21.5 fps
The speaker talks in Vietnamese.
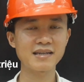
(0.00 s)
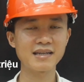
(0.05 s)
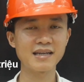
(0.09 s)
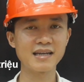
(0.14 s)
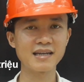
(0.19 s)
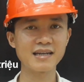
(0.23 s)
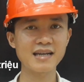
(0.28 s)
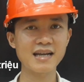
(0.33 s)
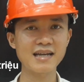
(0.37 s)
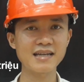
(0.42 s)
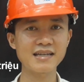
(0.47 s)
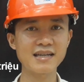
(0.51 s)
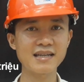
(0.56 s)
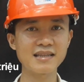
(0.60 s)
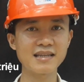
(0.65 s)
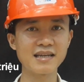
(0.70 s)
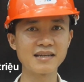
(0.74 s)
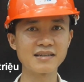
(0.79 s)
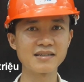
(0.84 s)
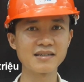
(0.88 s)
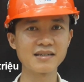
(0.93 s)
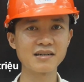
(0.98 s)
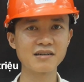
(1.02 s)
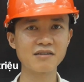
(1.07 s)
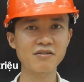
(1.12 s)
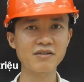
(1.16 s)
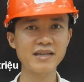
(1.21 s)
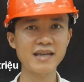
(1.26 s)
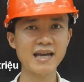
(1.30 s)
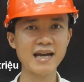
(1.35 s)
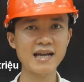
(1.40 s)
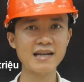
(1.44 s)
Hiện nay trên thị trường có
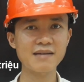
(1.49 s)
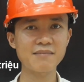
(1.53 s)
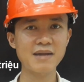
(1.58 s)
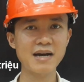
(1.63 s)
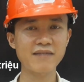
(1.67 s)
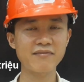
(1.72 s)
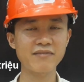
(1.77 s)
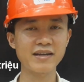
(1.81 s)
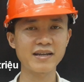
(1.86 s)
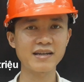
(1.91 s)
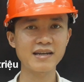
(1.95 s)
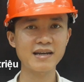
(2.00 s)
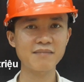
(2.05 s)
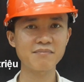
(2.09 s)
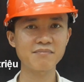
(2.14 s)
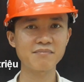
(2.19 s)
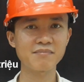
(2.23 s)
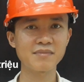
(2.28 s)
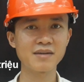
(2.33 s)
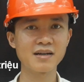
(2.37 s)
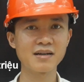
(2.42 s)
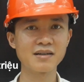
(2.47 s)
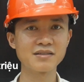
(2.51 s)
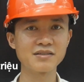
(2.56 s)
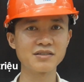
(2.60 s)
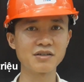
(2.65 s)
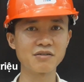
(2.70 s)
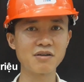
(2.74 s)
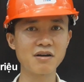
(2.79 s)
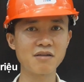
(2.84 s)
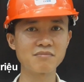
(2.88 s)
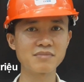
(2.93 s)
giá là ba phẩy năm
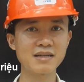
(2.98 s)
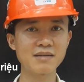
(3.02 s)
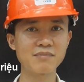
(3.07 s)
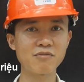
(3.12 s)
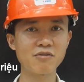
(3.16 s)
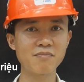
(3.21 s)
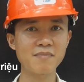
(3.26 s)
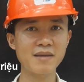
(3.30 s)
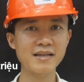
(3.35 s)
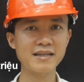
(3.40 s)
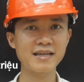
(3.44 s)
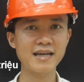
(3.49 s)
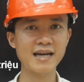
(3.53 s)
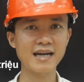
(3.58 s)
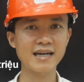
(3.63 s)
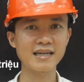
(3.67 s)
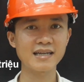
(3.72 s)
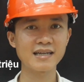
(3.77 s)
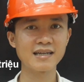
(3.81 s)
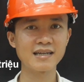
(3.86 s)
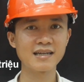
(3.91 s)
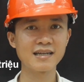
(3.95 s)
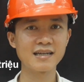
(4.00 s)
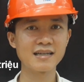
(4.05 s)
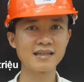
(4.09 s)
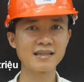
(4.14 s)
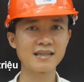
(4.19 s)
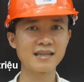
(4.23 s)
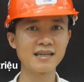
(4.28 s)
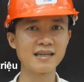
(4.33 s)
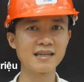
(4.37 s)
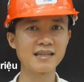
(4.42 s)
triệu đồng trên một mét dài.
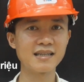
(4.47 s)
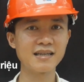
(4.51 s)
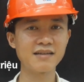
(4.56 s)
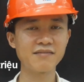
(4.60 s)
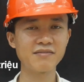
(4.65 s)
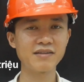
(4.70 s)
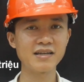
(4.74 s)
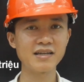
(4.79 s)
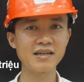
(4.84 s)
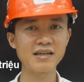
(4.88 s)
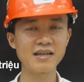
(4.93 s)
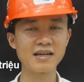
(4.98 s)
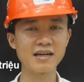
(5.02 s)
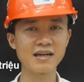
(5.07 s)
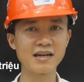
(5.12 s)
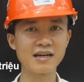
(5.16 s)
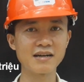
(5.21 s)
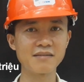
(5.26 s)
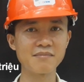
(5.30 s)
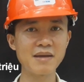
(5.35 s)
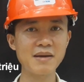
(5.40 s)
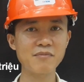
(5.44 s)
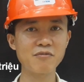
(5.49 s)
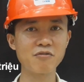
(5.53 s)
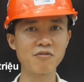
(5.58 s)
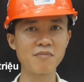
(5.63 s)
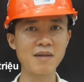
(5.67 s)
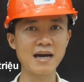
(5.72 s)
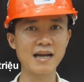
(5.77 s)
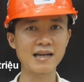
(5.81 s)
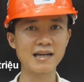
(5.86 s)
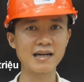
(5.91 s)
Thì chi phí bếp của
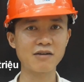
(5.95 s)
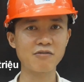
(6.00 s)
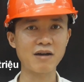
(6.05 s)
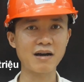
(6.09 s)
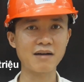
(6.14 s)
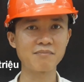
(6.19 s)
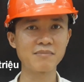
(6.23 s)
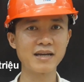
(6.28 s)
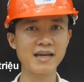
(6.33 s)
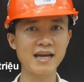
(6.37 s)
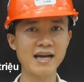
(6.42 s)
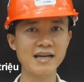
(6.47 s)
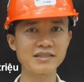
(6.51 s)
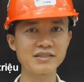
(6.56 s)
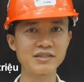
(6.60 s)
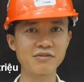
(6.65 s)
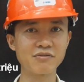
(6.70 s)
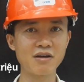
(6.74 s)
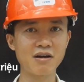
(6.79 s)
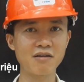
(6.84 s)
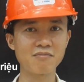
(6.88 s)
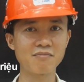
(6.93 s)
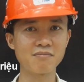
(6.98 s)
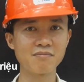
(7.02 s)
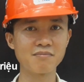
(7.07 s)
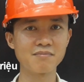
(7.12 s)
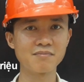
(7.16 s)
bạn là khoảng mười hai triệu đồng.